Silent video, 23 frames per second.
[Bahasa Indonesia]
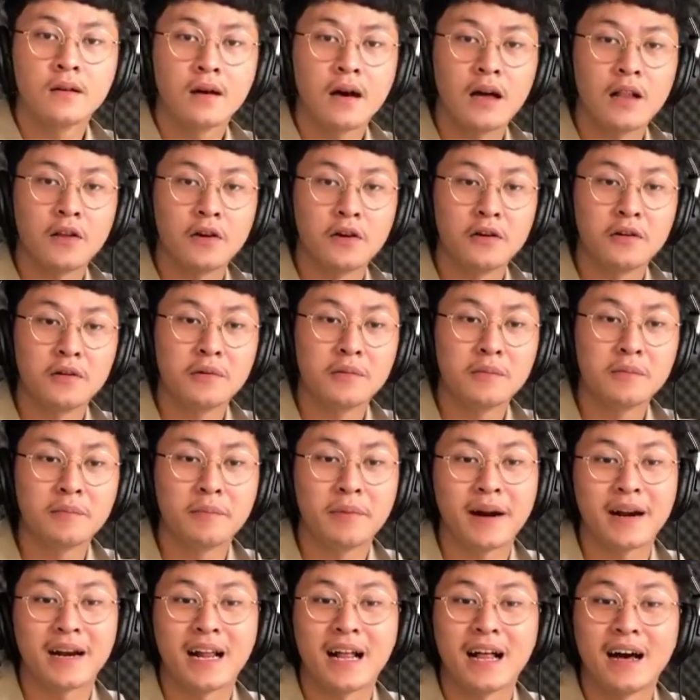Halo,
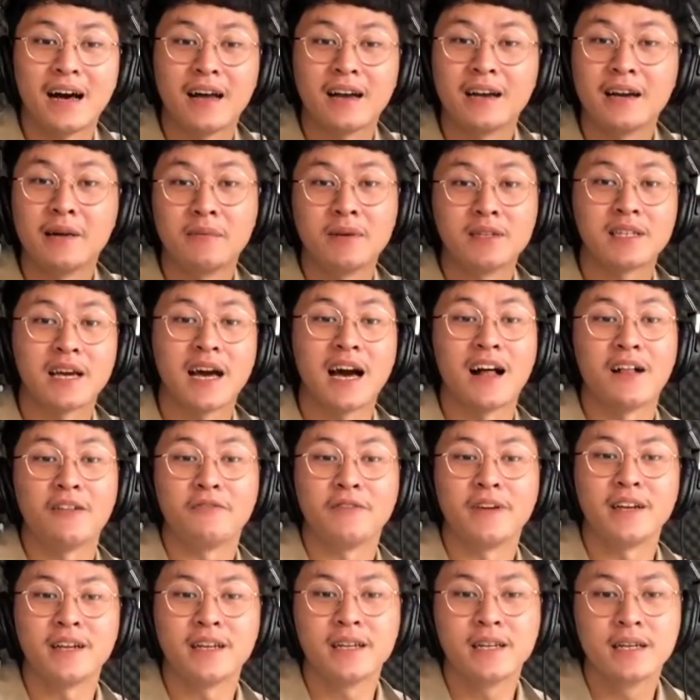perkenalkan nama saya
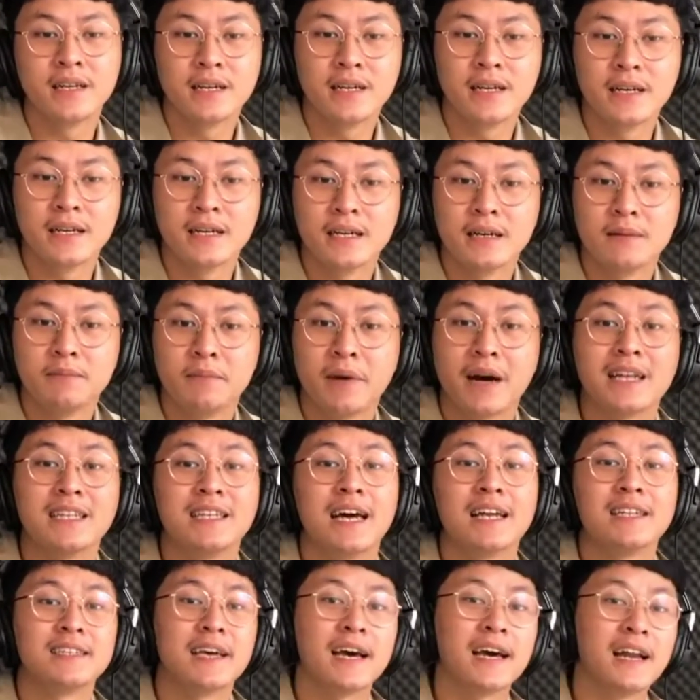Alvin.
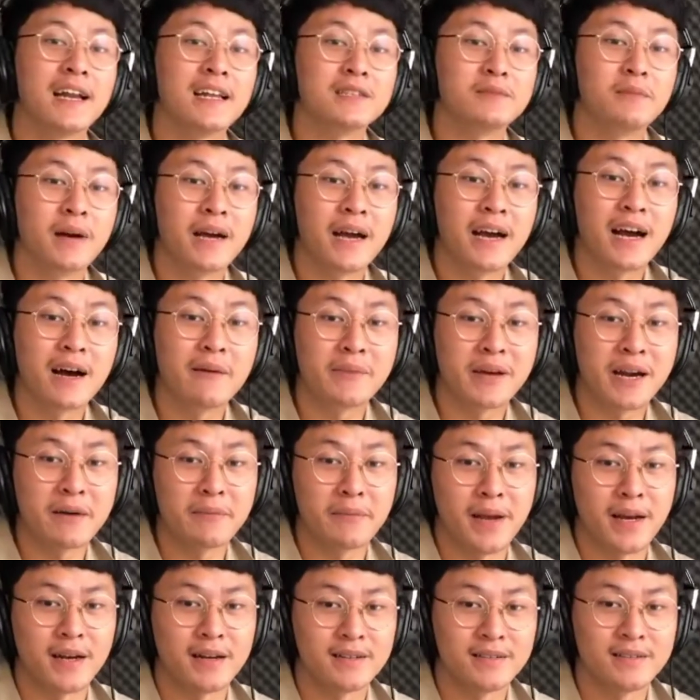Pekerjaan saya adalah sebagai
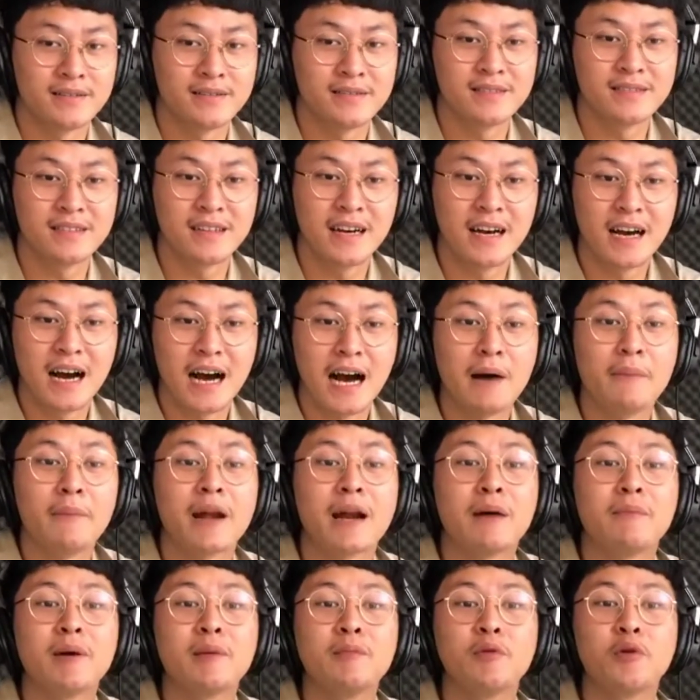kameramen.
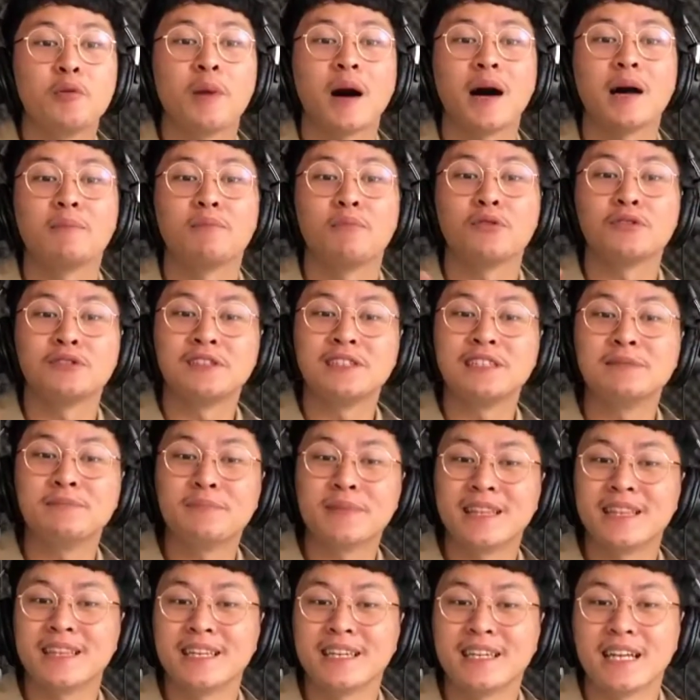Kameramen merupakan posisi
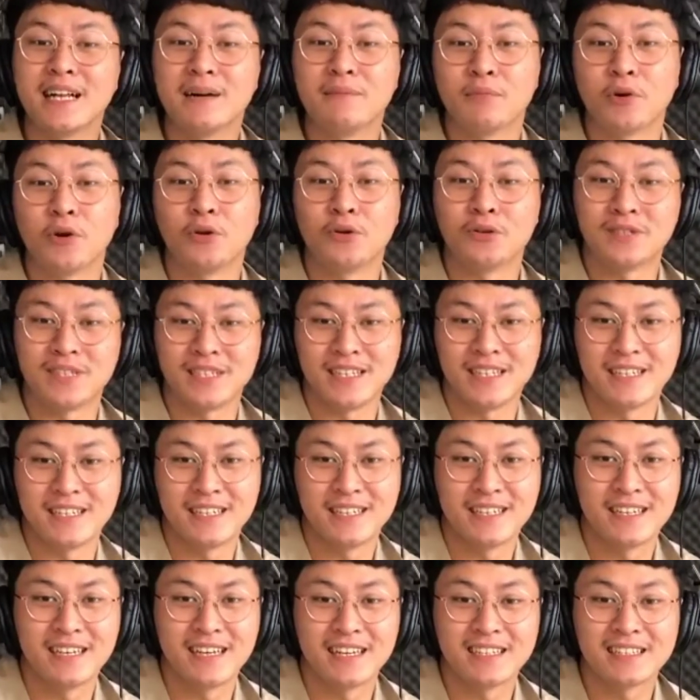penting dalam produksi.
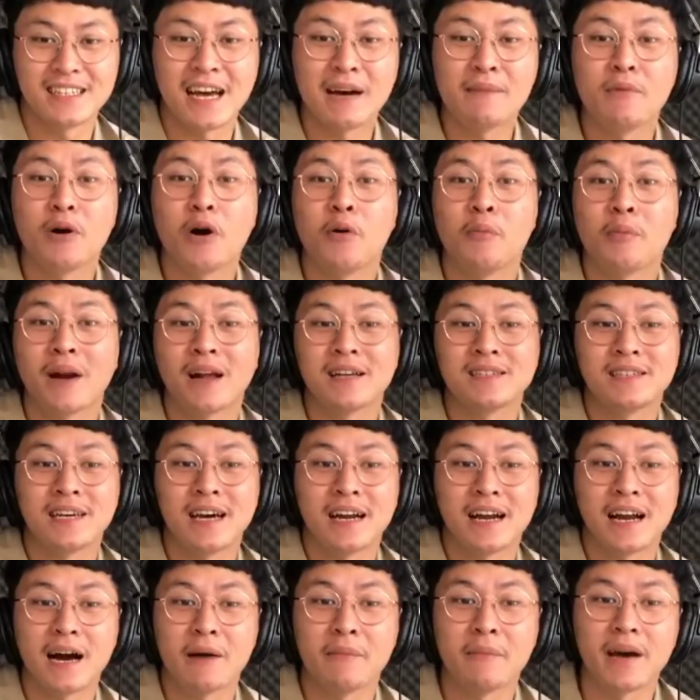Saya mengoperasikan
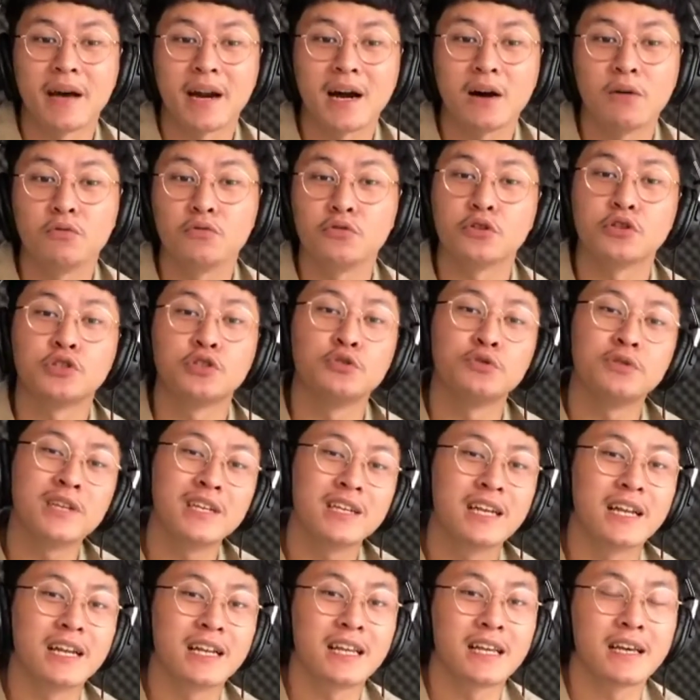kamera untuk
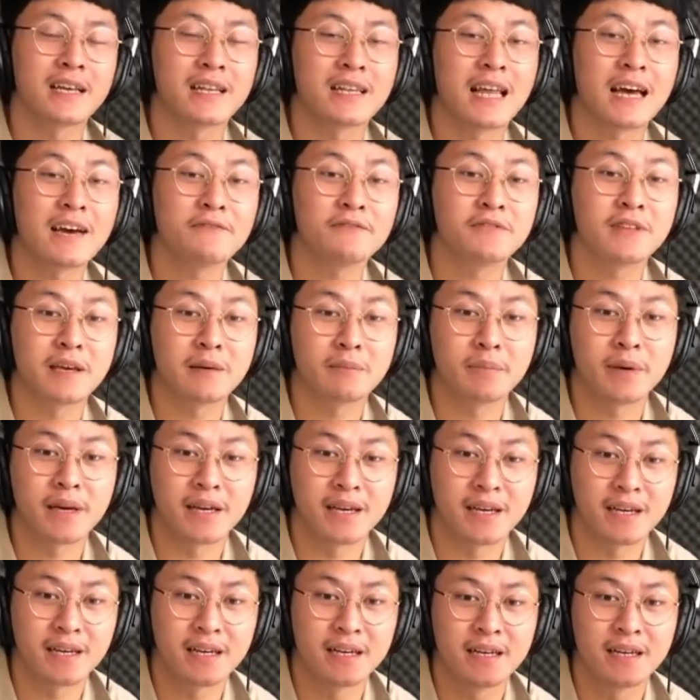syuting dan live taping.